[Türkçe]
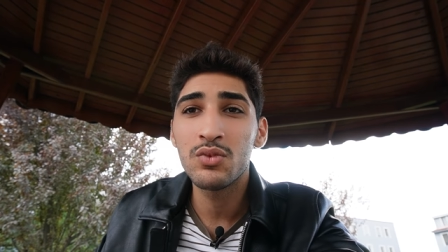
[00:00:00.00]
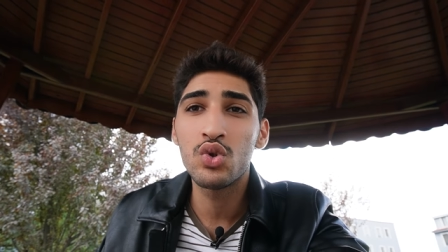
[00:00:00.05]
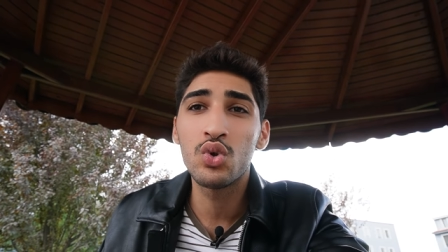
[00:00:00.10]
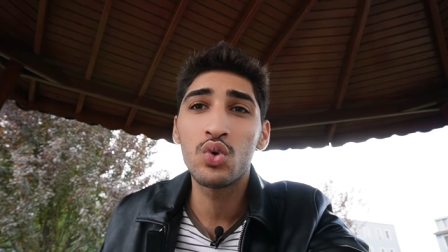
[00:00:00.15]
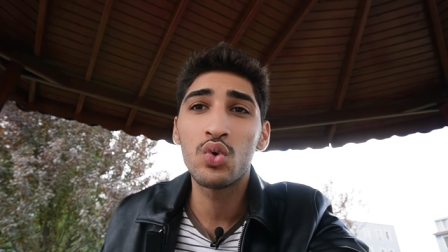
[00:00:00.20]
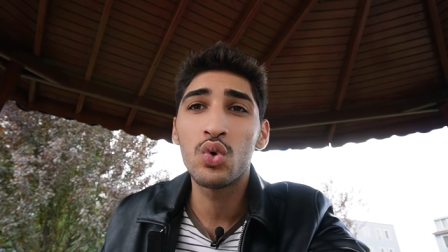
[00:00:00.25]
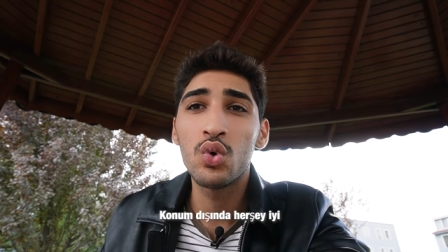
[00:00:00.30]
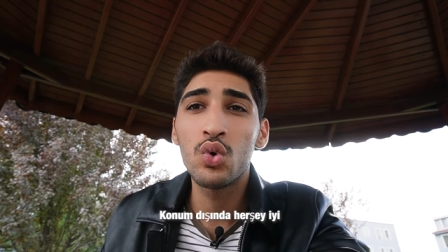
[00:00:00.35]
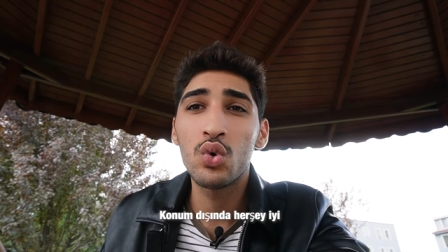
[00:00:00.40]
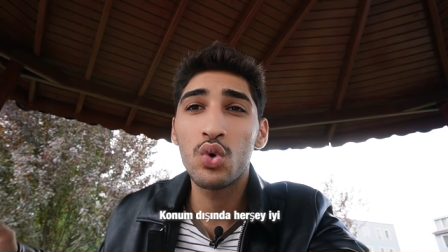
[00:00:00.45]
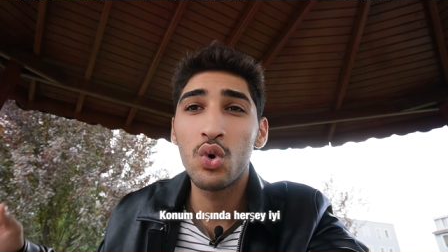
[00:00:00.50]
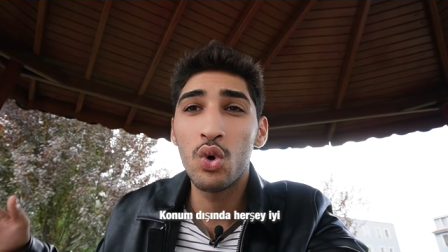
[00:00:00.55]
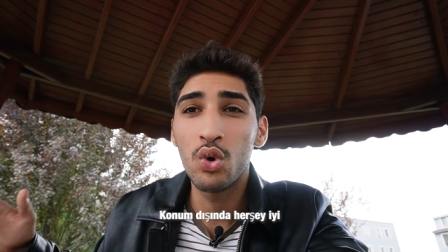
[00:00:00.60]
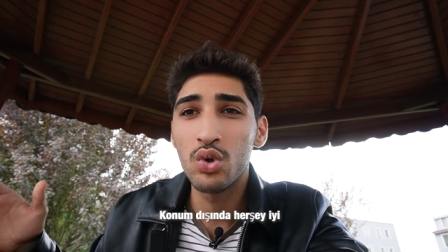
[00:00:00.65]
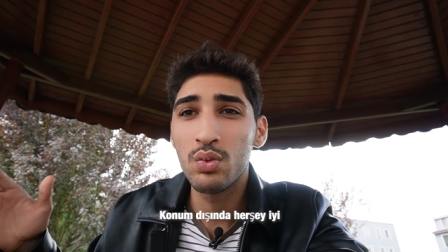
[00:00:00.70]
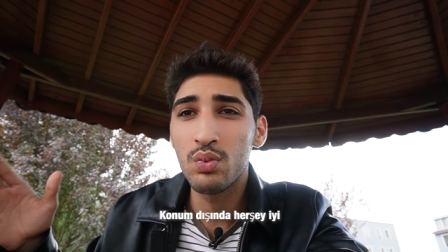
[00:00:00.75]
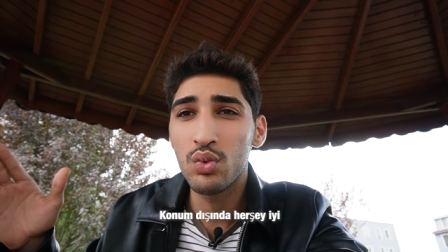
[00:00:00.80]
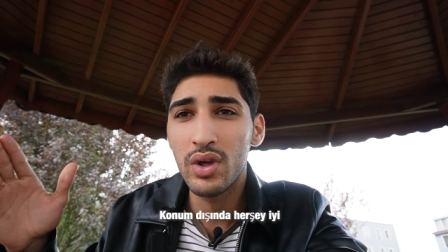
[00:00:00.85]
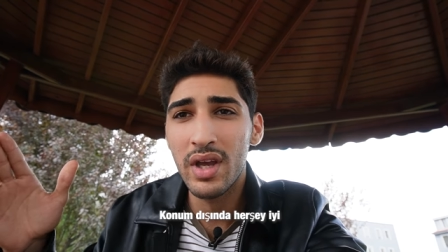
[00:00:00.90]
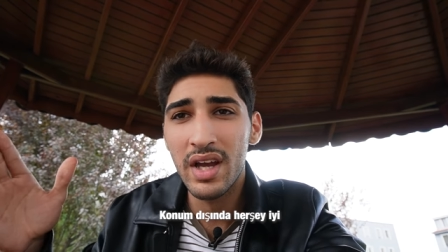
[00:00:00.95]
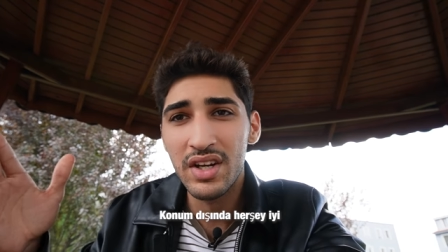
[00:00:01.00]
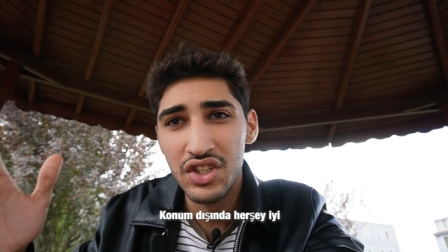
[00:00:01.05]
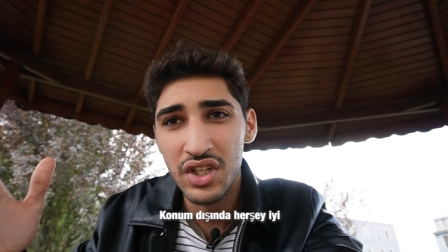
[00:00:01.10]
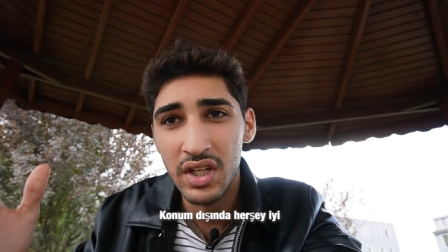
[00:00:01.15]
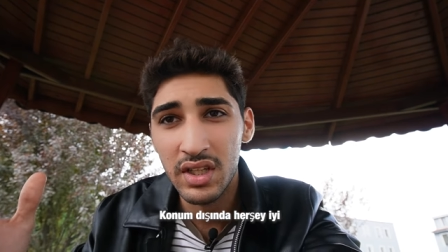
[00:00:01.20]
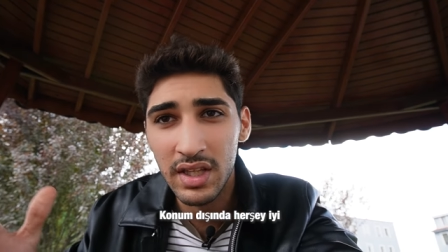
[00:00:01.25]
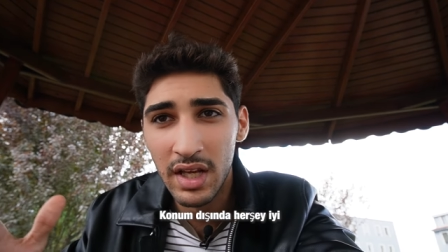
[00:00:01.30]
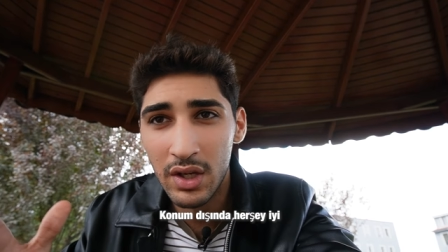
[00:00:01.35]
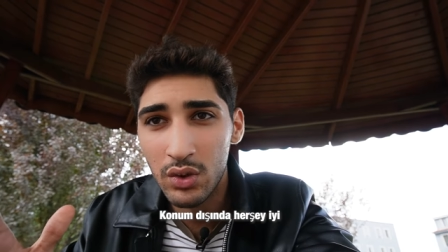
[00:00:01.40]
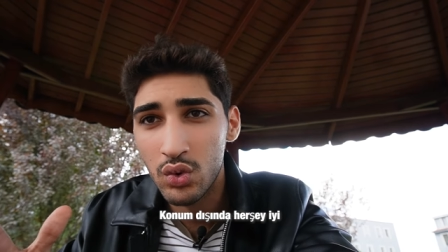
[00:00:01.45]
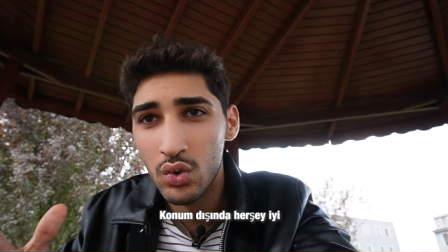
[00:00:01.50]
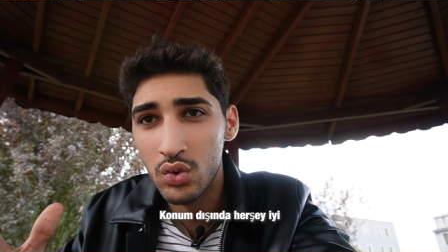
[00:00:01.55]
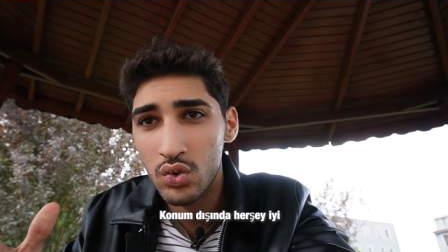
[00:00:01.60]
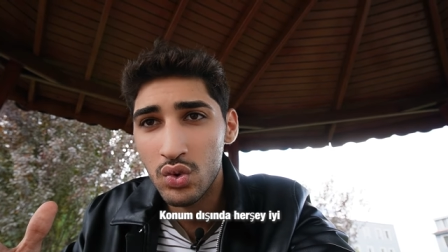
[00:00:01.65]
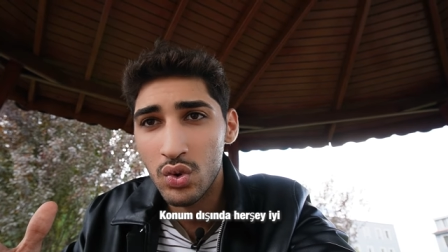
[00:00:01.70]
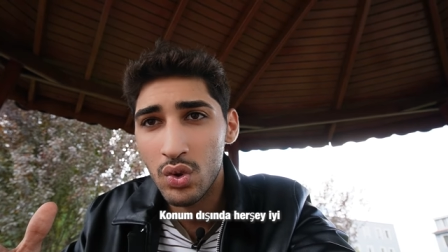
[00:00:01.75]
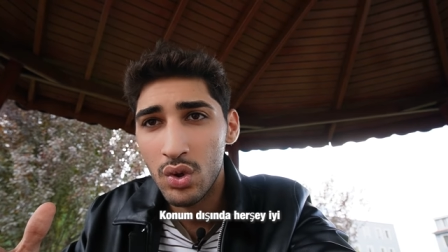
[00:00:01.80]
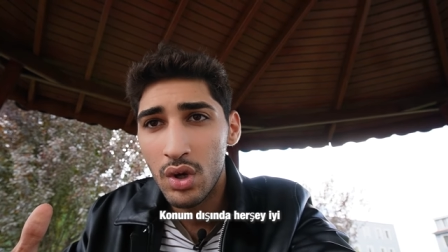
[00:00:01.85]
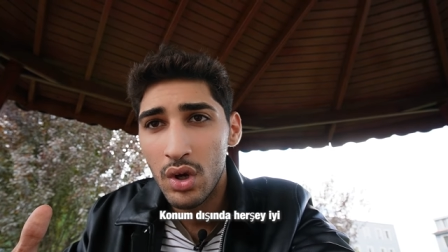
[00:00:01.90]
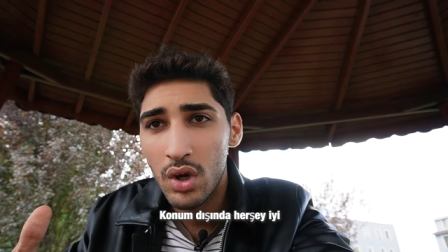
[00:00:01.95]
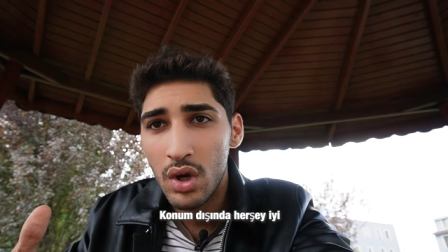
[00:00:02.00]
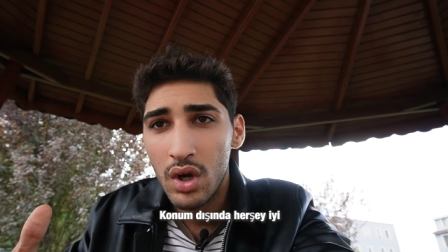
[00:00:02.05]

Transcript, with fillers: Çünkü konumu gerçekten kötü.